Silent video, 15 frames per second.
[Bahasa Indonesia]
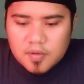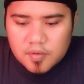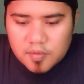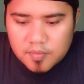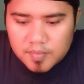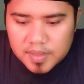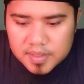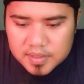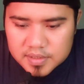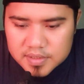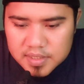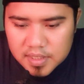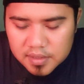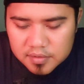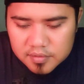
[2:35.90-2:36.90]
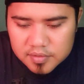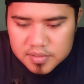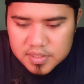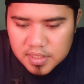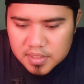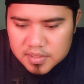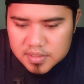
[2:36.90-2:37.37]
koma gesnang nangtung
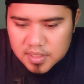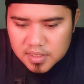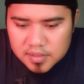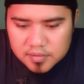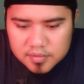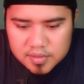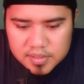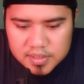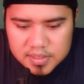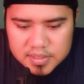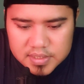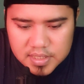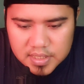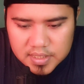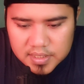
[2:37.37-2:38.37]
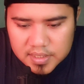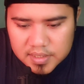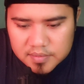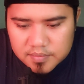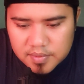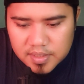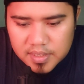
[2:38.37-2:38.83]
sa zaidun ki
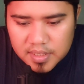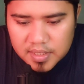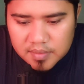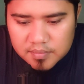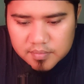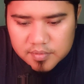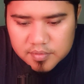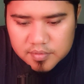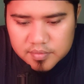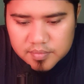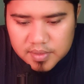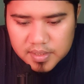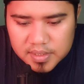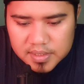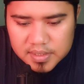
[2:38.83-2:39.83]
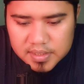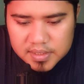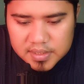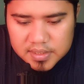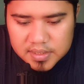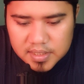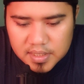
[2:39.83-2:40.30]
zaid bal amrun balik
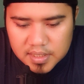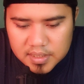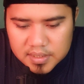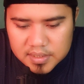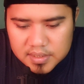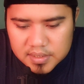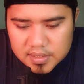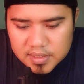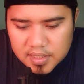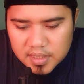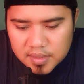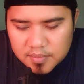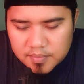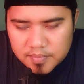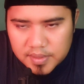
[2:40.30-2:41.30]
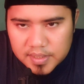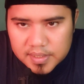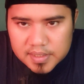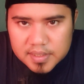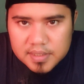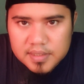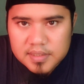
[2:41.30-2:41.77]
taki
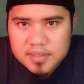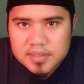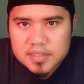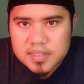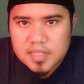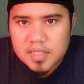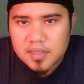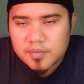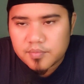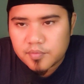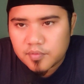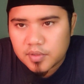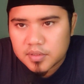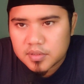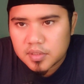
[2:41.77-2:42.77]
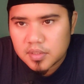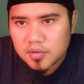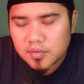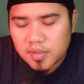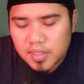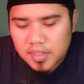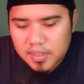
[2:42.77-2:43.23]
amar cekap
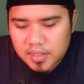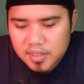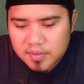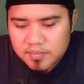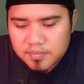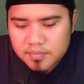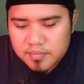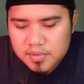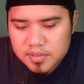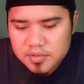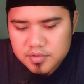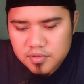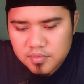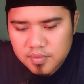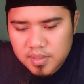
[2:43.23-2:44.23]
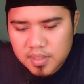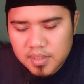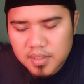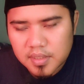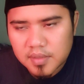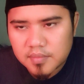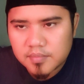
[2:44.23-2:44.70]
wallahu a'lam
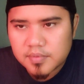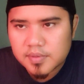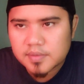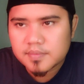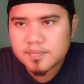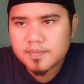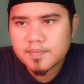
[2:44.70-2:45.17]
bisawab